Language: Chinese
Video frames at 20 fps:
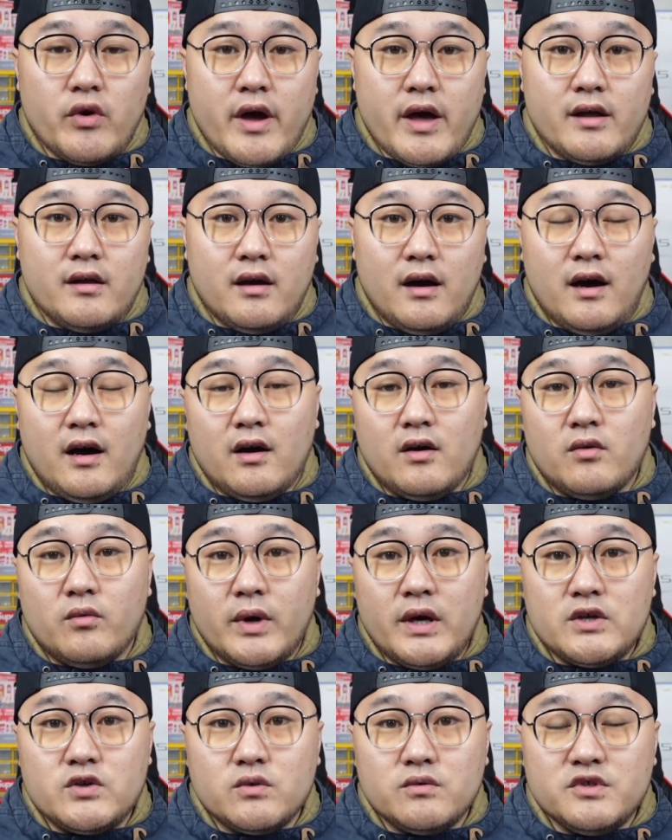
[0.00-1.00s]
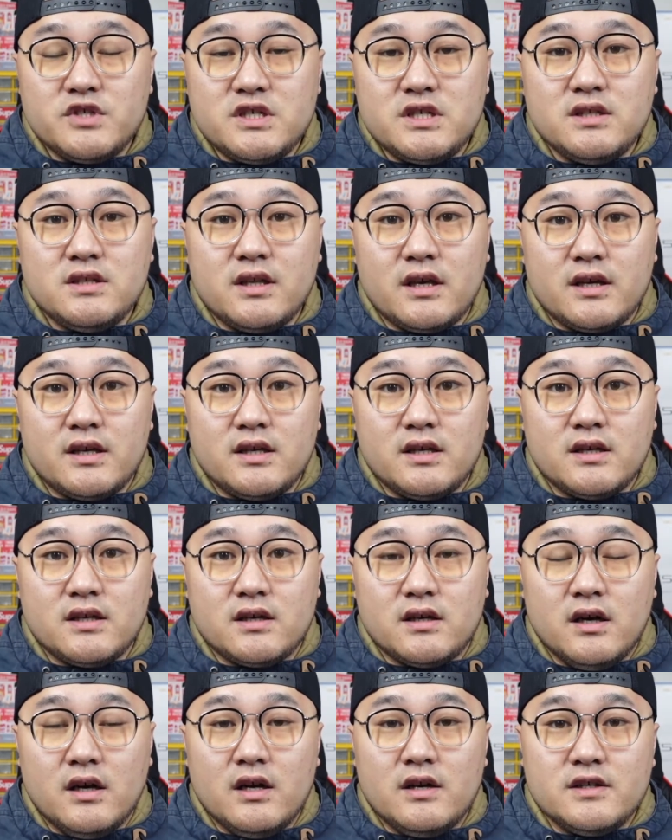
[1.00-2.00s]
员啊为中心的一
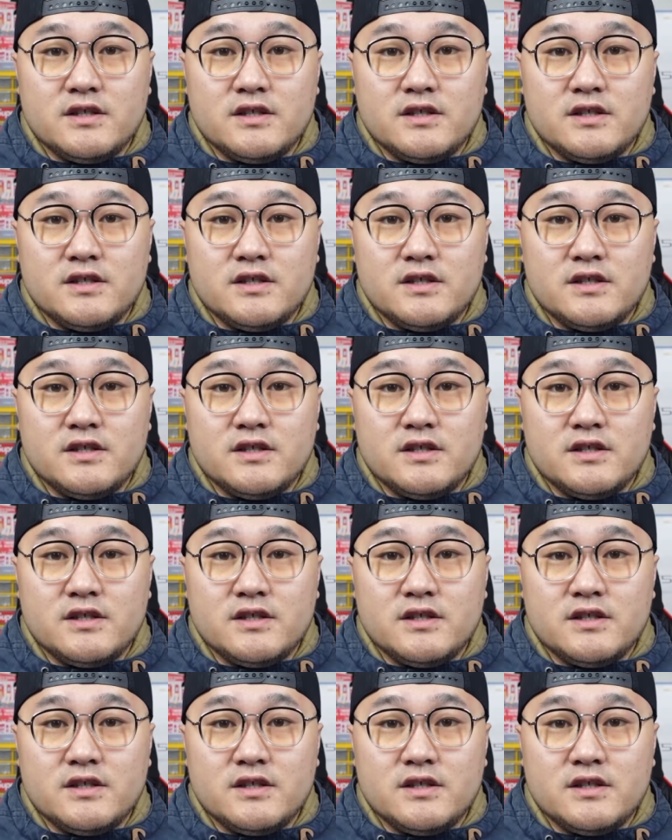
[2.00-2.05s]
个